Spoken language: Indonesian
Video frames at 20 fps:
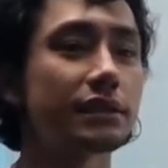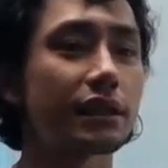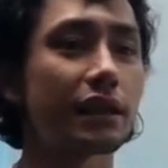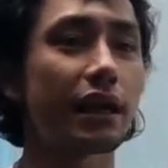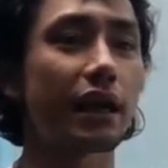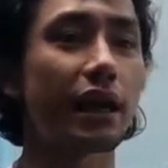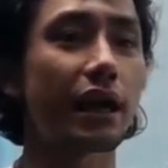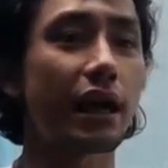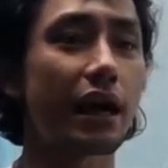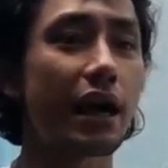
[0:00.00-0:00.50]

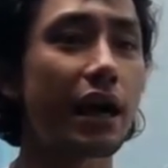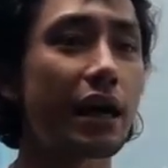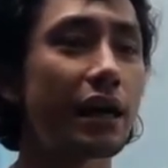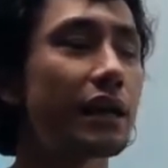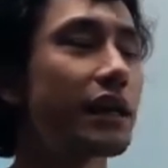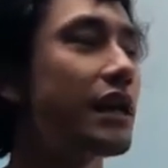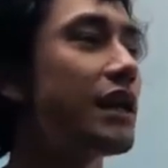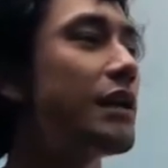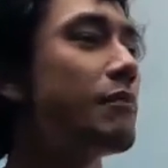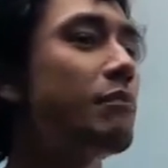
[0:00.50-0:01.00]
ya kan,
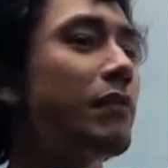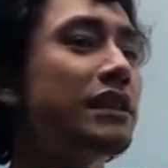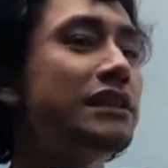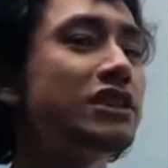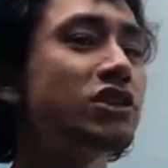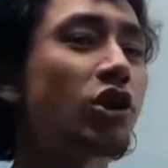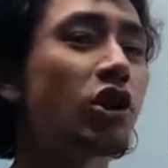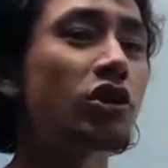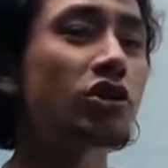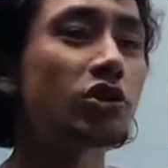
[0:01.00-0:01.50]

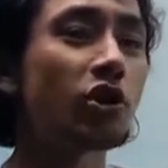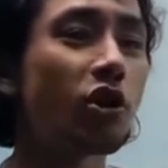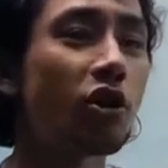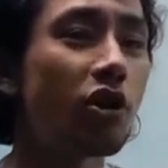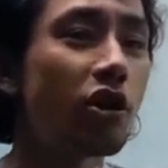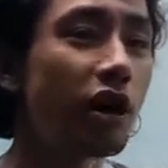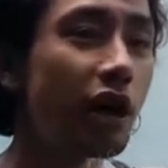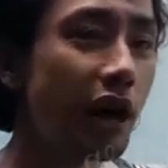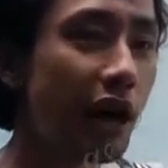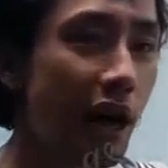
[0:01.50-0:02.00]

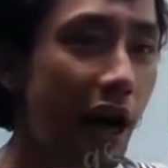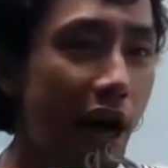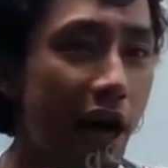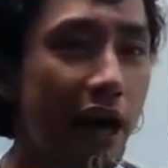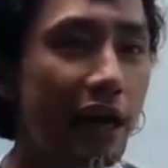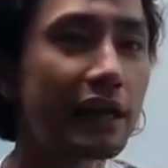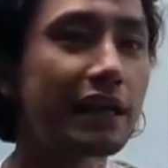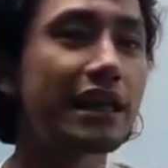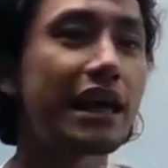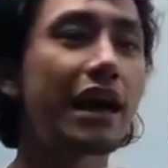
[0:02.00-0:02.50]

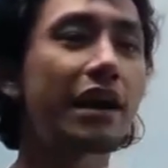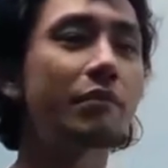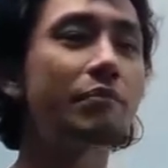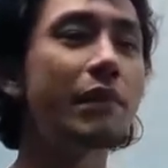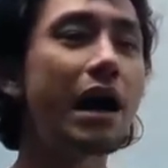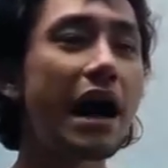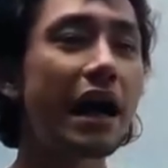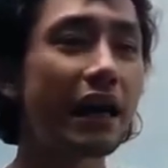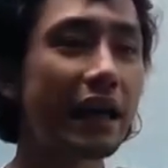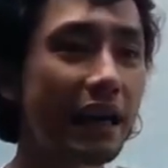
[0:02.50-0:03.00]
mencontohkan yang
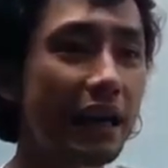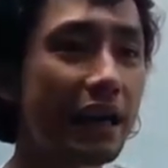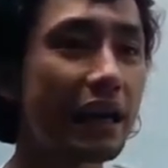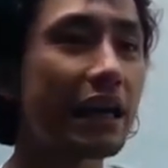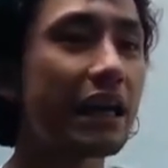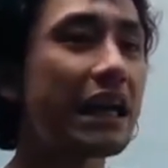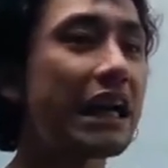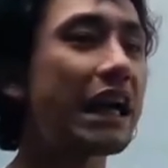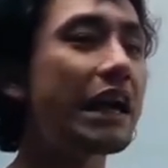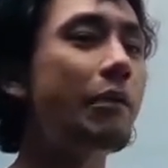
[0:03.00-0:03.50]
baik
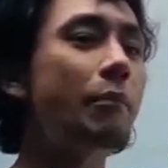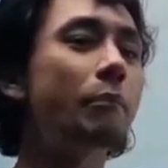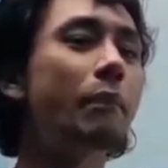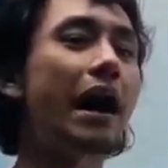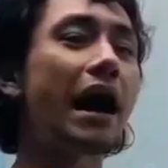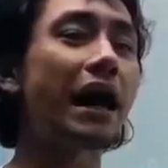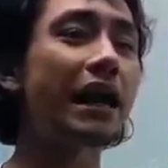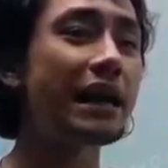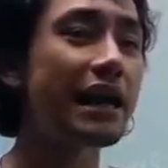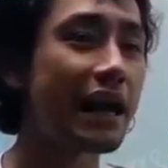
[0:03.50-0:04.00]

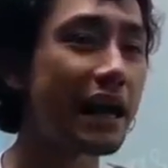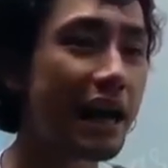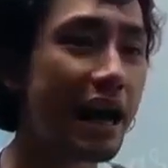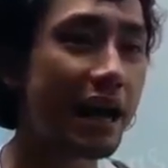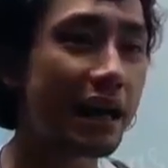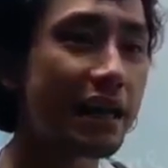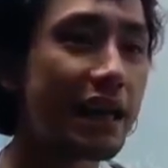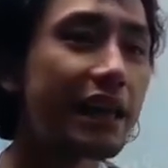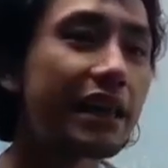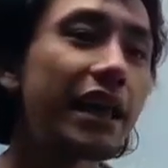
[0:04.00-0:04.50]
kepada
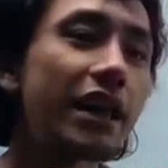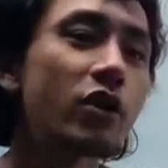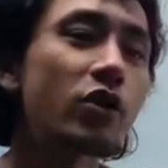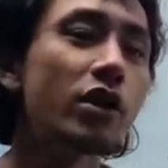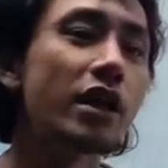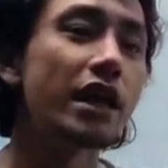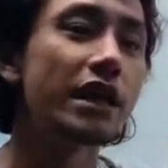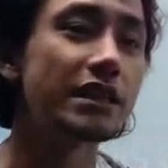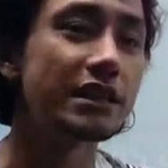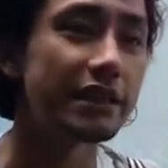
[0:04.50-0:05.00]
rakyat
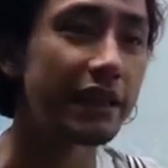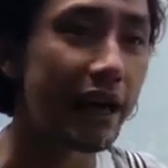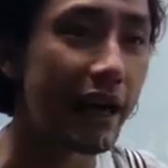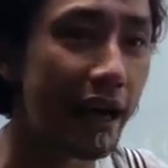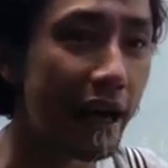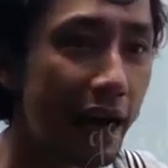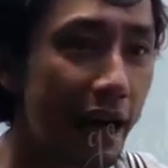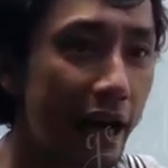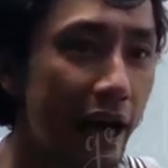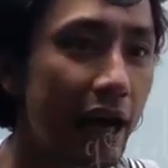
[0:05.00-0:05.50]

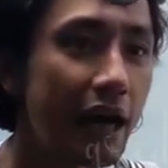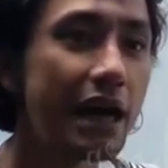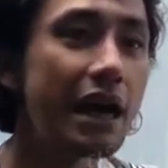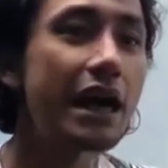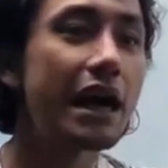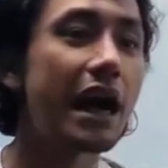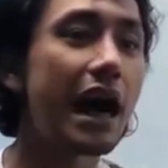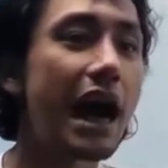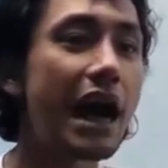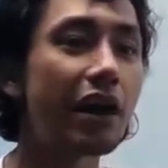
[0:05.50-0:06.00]
Indonesia.
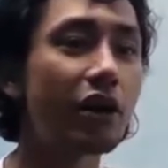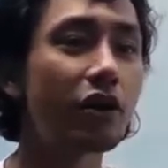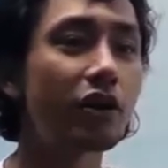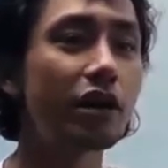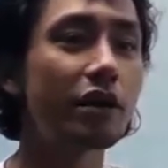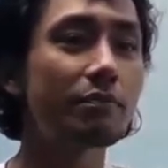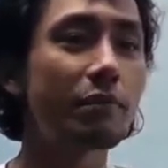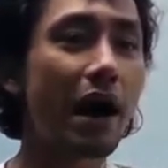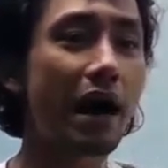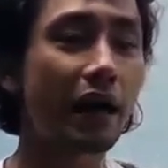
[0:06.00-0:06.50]
Kalau
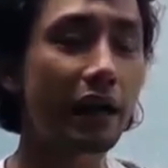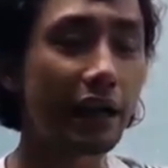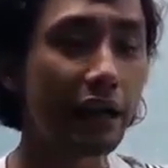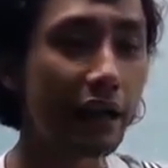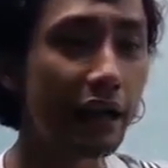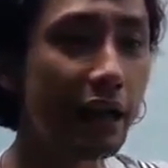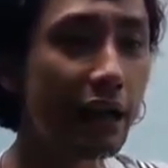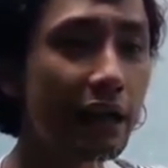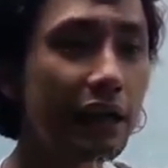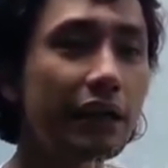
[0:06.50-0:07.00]

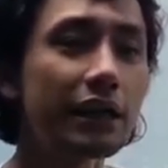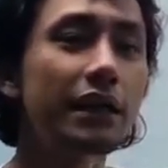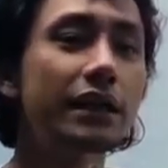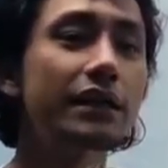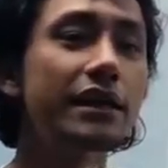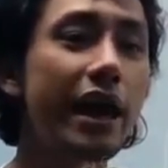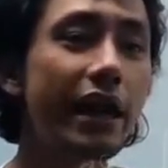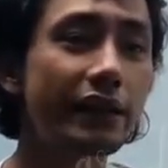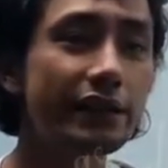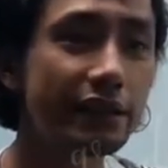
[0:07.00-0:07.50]
dipanggil
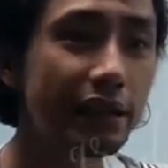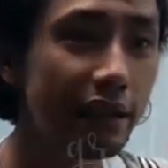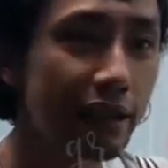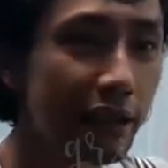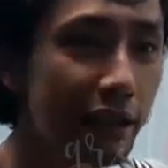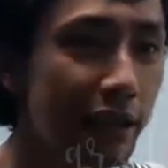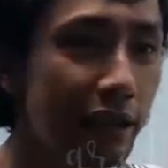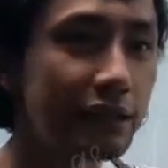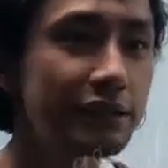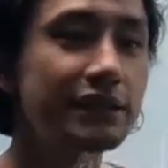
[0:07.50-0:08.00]

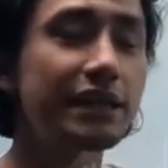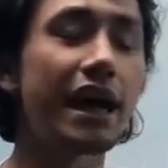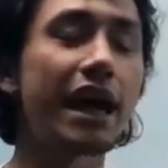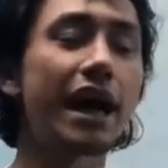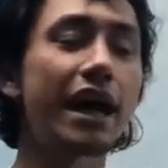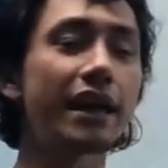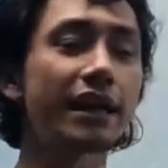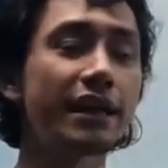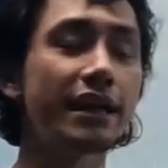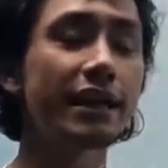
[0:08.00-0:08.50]
dateng,
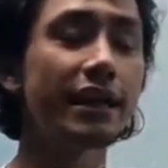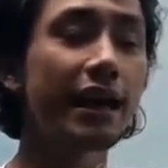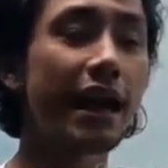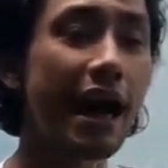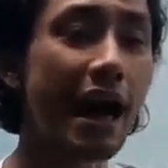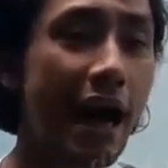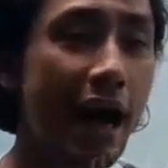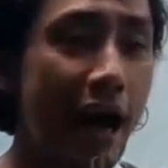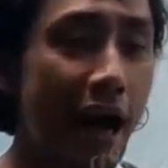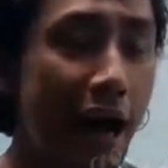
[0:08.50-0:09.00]
jangan
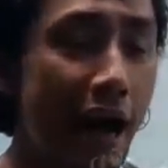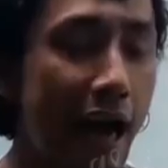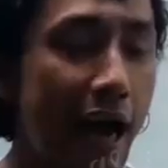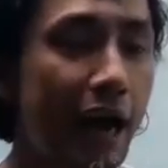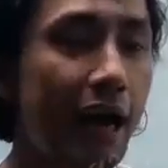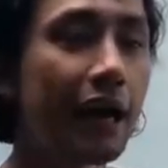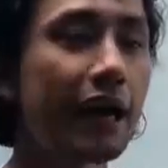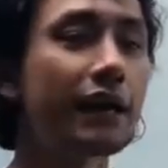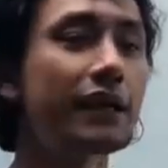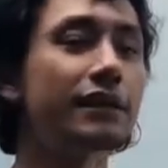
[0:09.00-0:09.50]

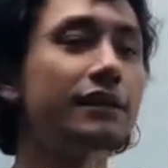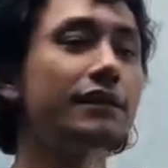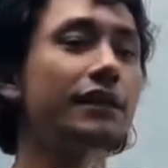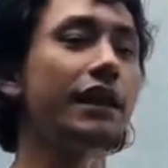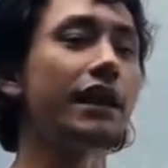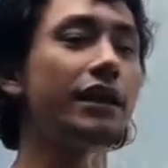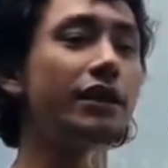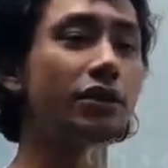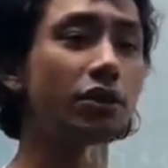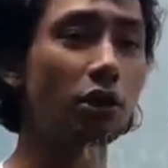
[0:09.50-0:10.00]
ngilang
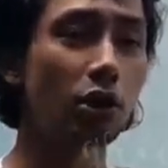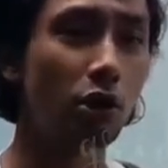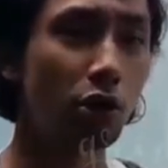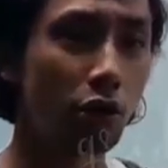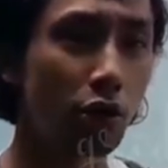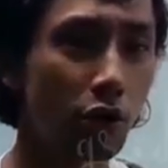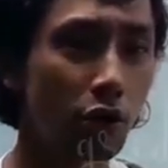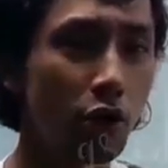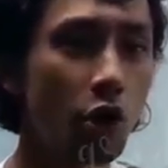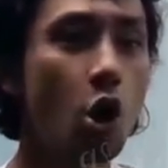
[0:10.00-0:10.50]

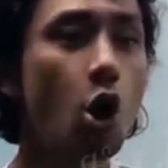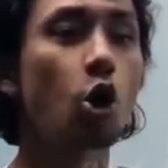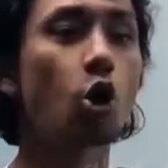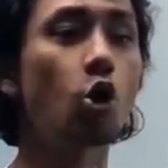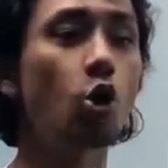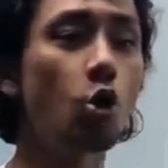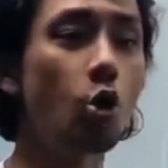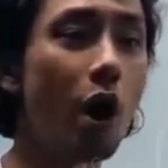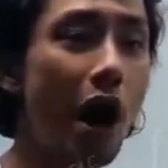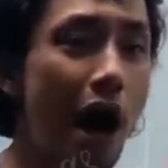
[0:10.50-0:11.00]
gitu.
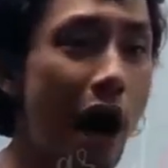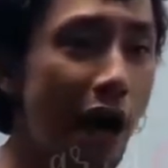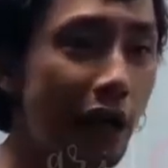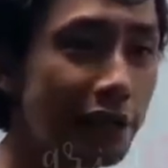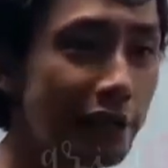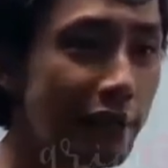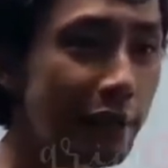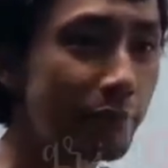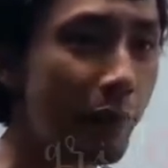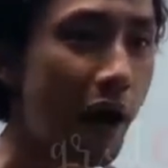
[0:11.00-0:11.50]
Gua
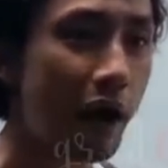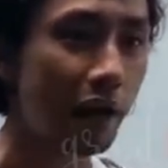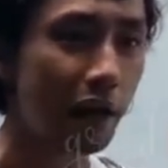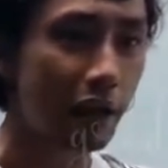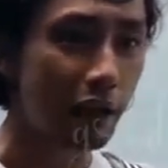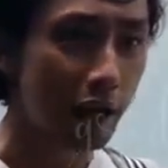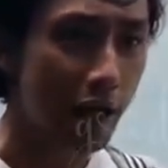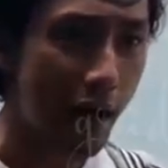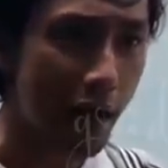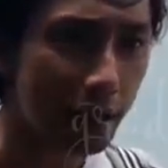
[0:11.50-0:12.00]
aja
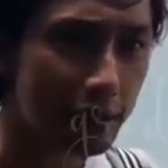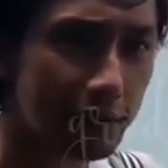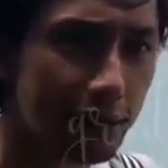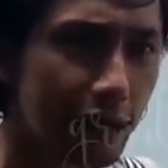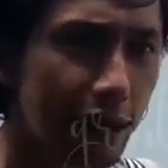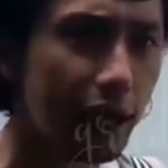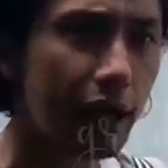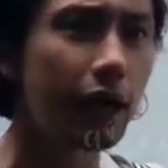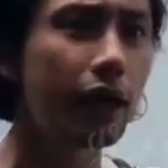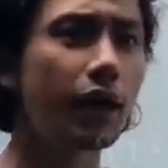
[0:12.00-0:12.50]
dipanggil datang